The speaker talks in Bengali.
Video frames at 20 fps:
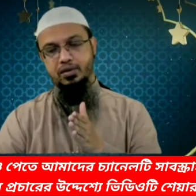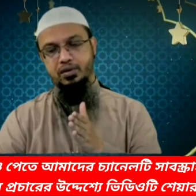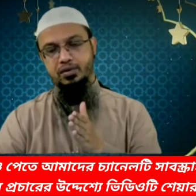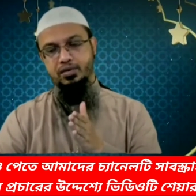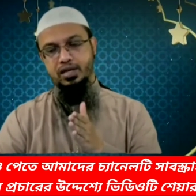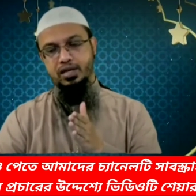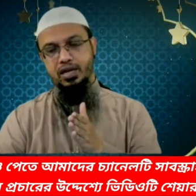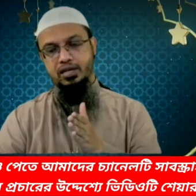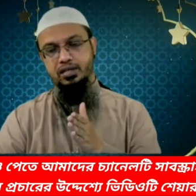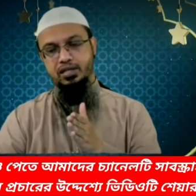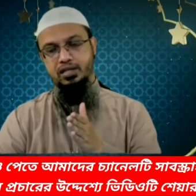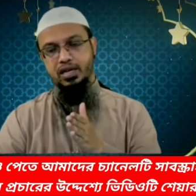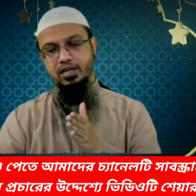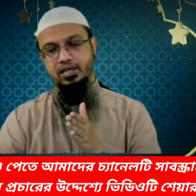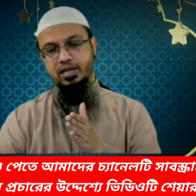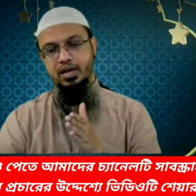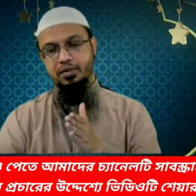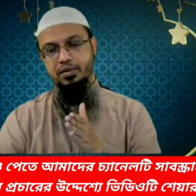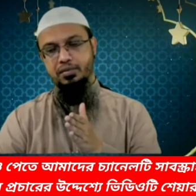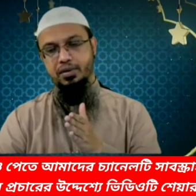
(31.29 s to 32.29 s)
এখন জাহাজ
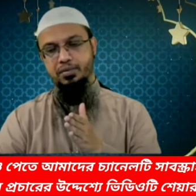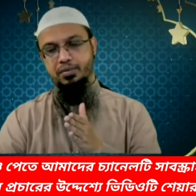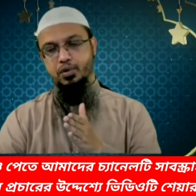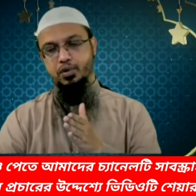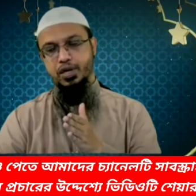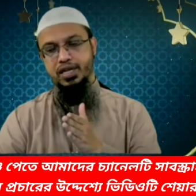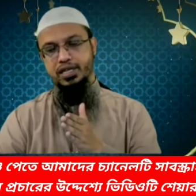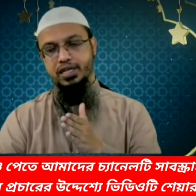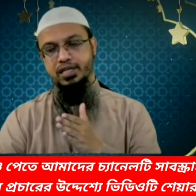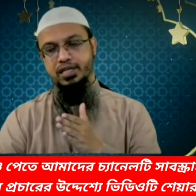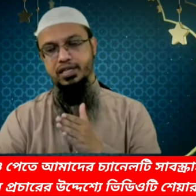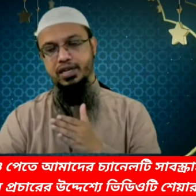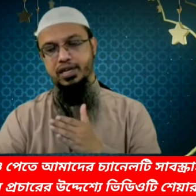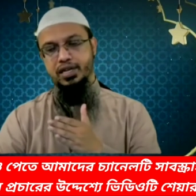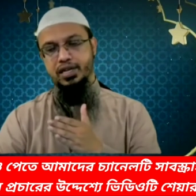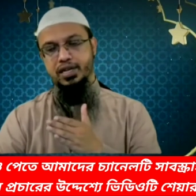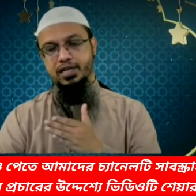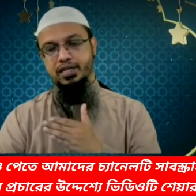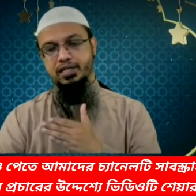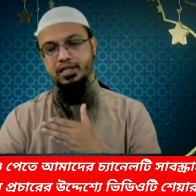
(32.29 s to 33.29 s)
জাহাজটা এমনভাবে ঘুরে গেছে
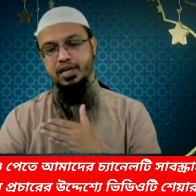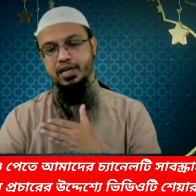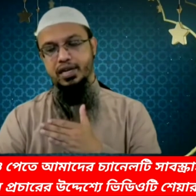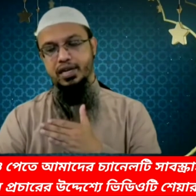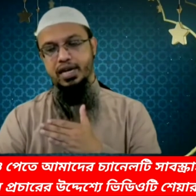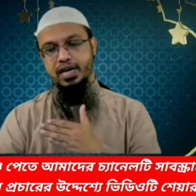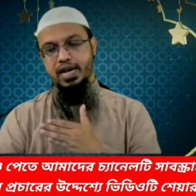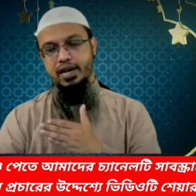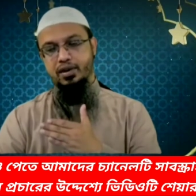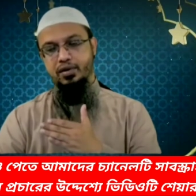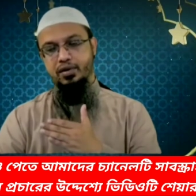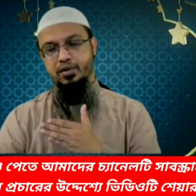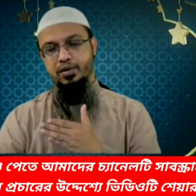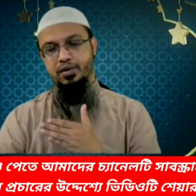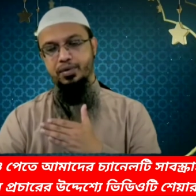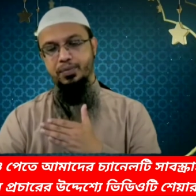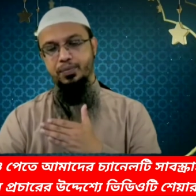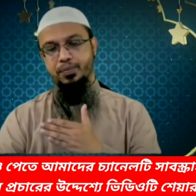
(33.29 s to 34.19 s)
যে এখন